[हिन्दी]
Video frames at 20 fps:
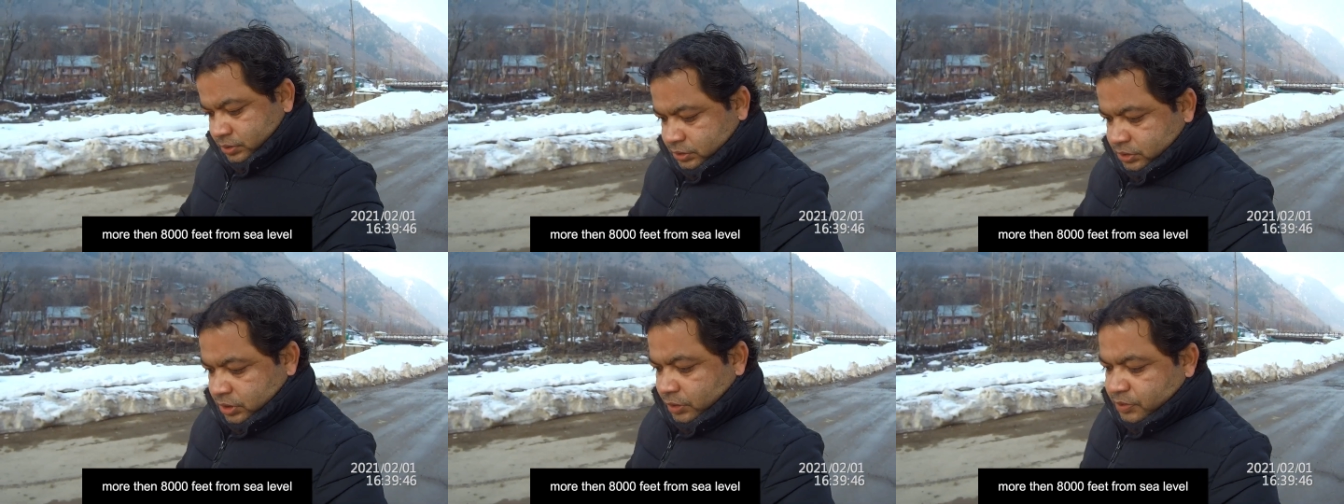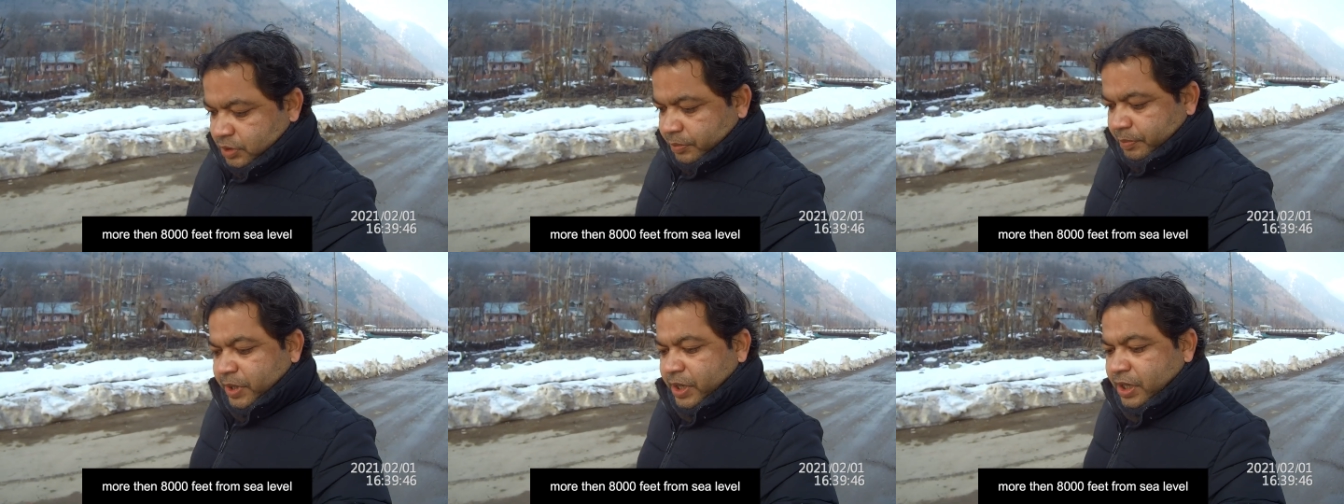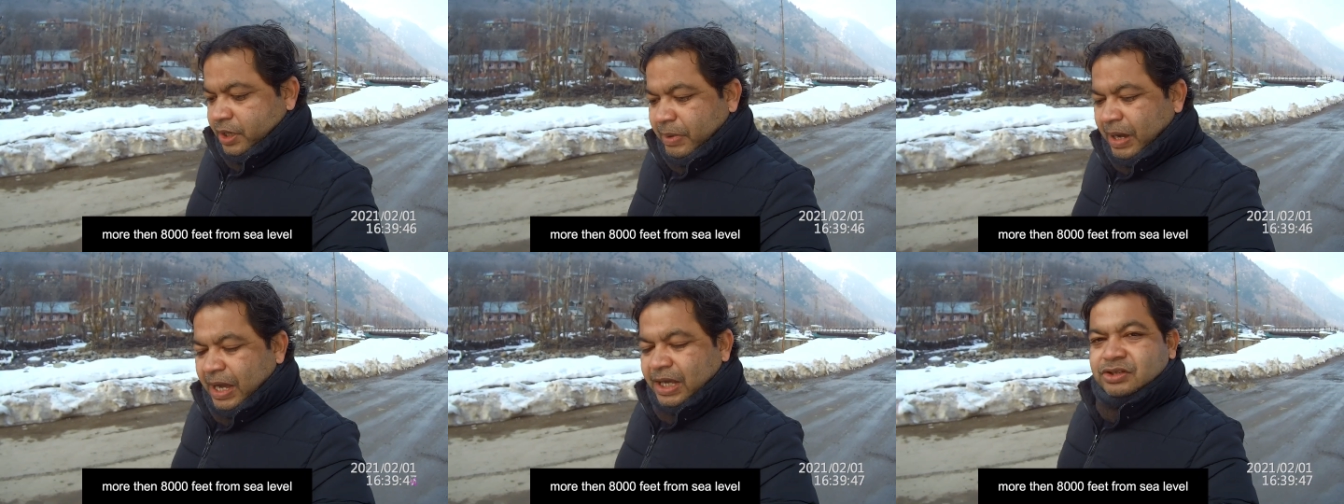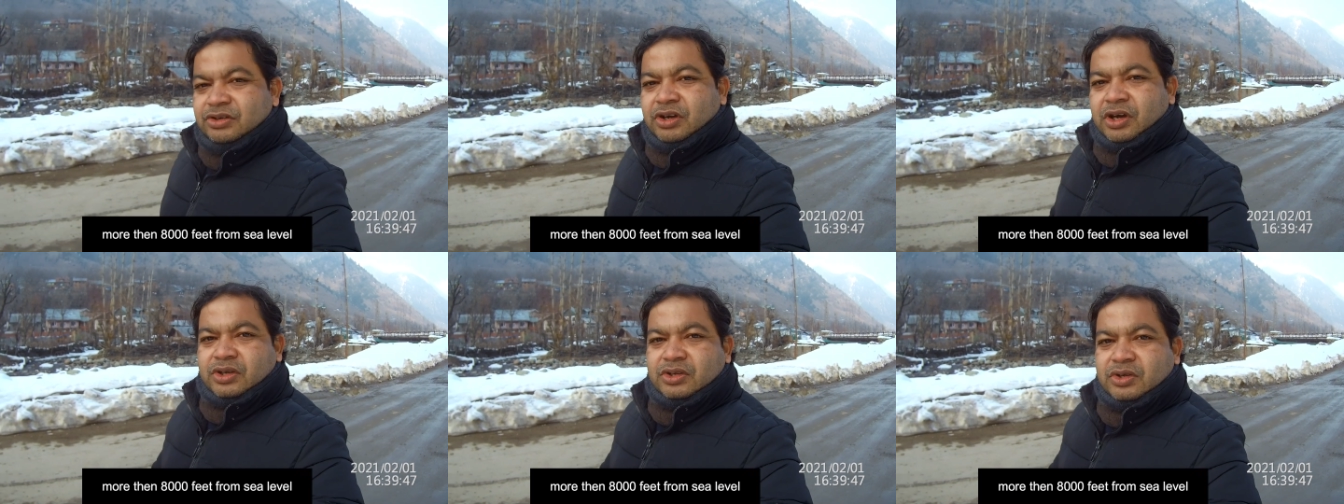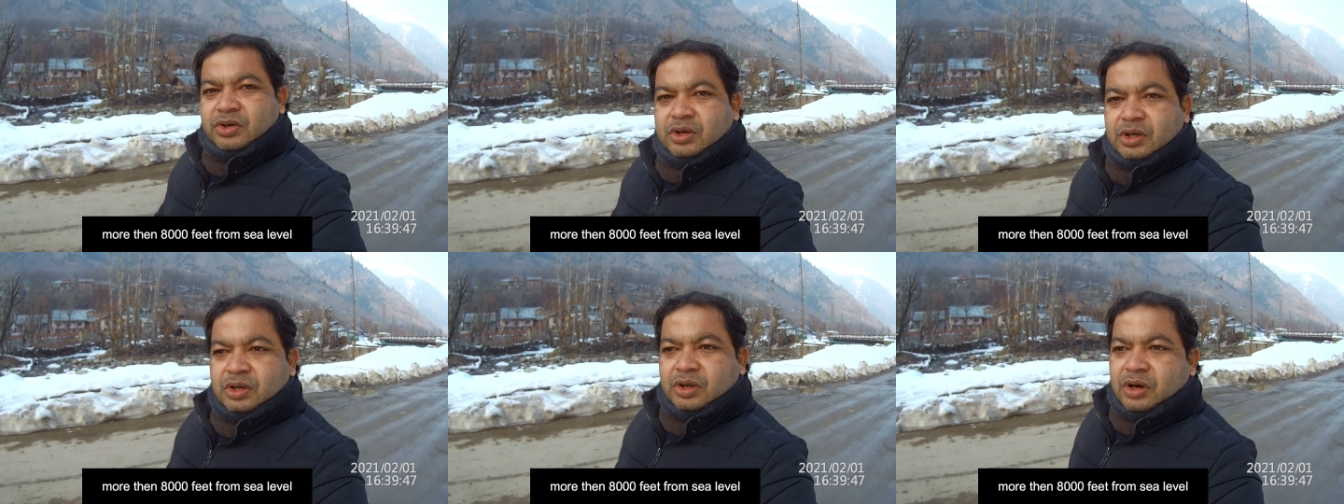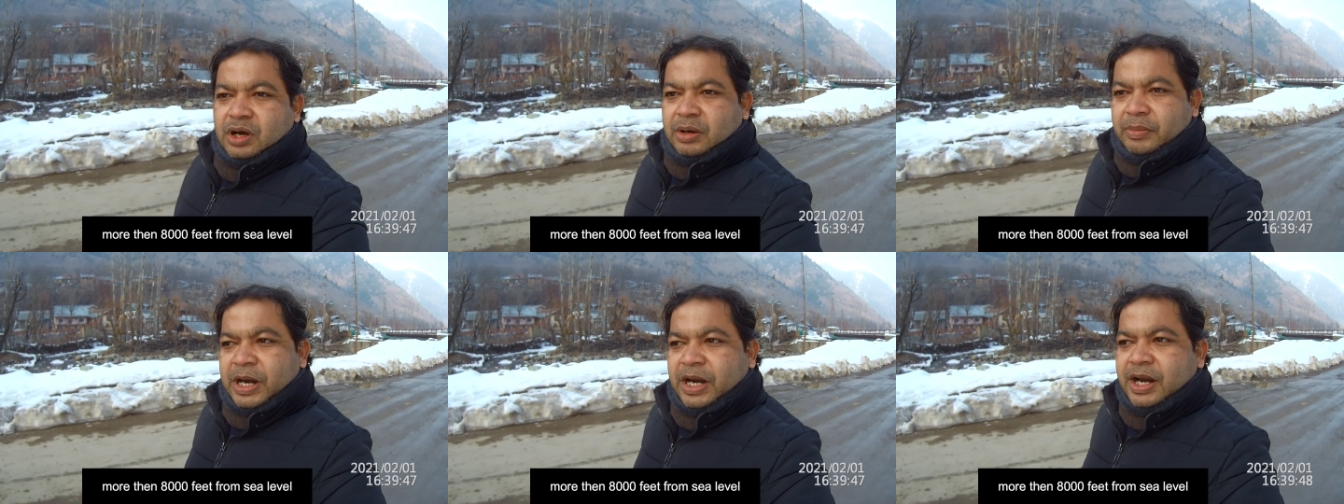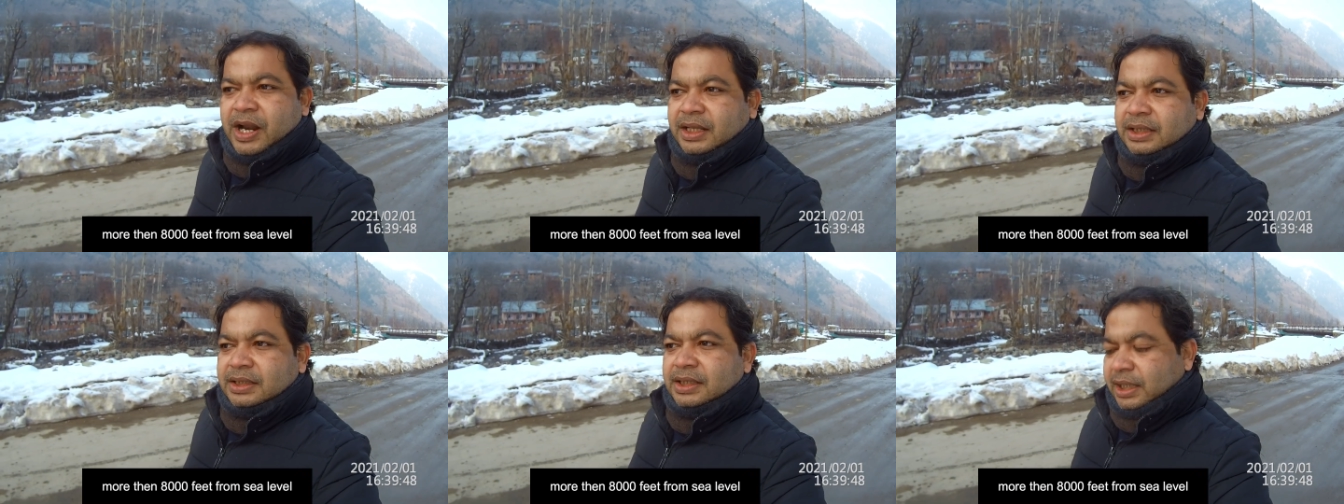सबसे मेन बात जो है जो लोग
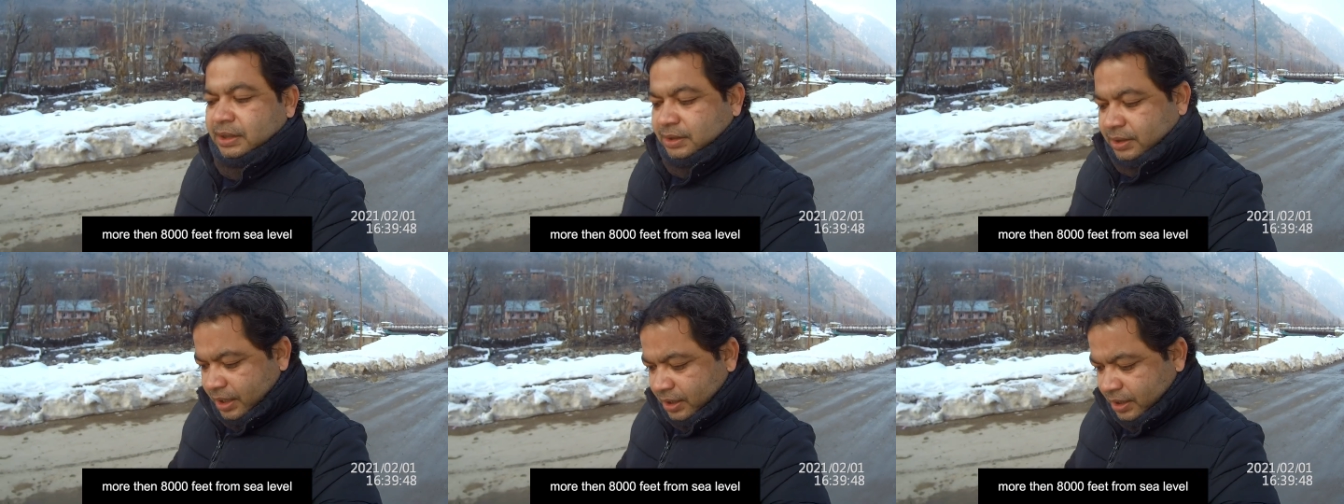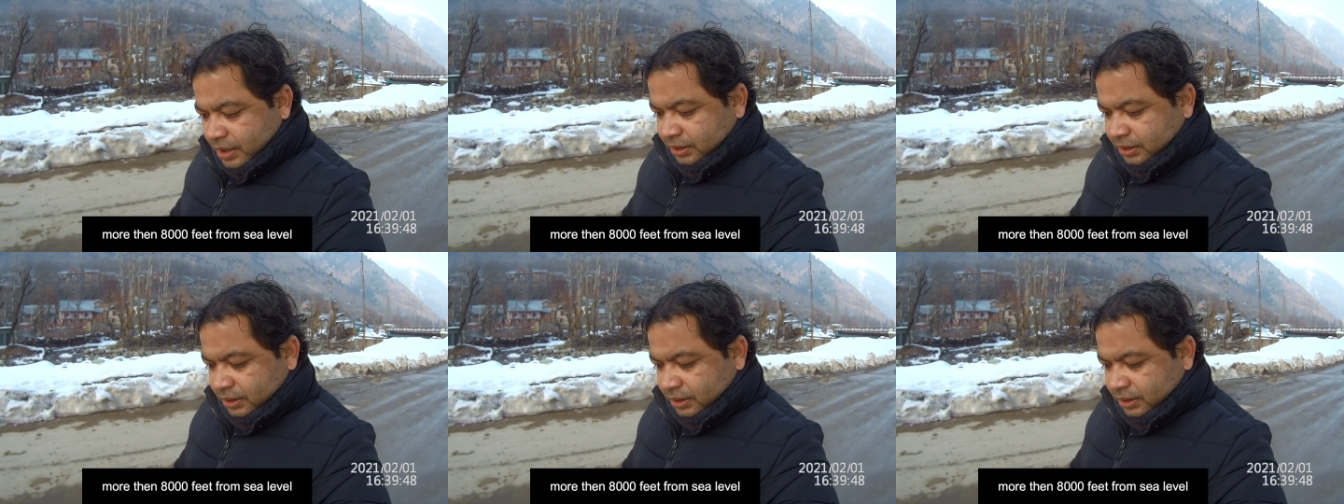अमरनाथ यात्रा